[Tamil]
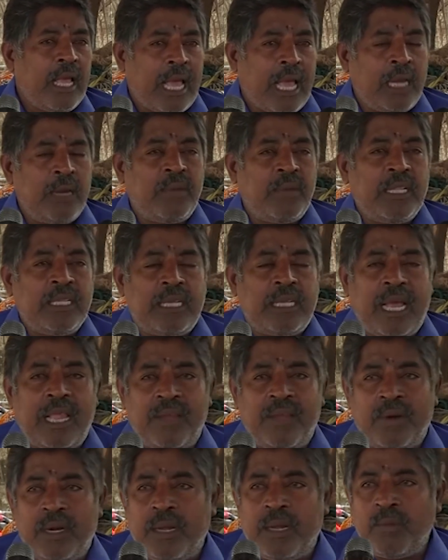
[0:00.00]
அனுமதிக்காத
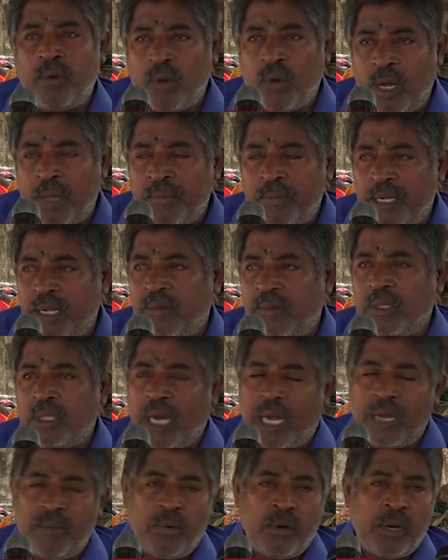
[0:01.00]
வண்ணம் உங்களை மிகவும்
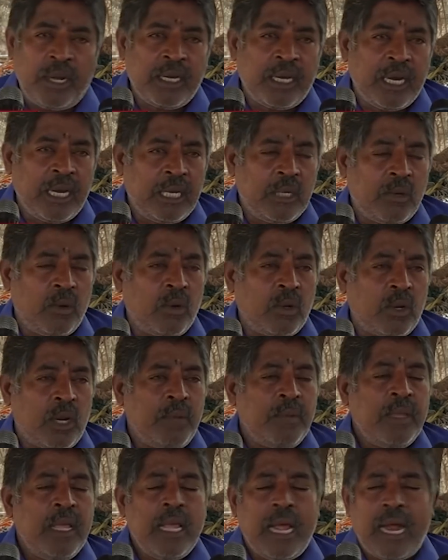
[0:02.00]
தாழ்மையுடன்
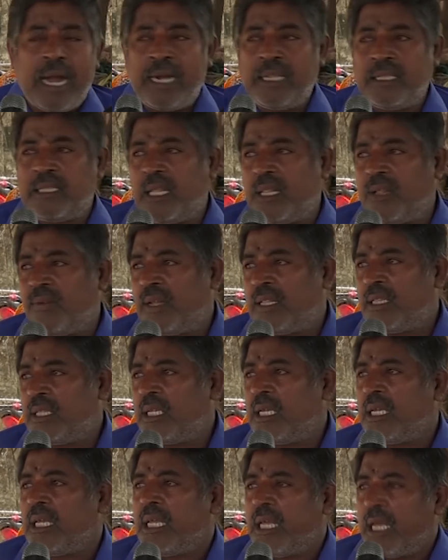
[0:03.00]
கேட்டுக்கொள்கிறோம் அடுத்தது வந்து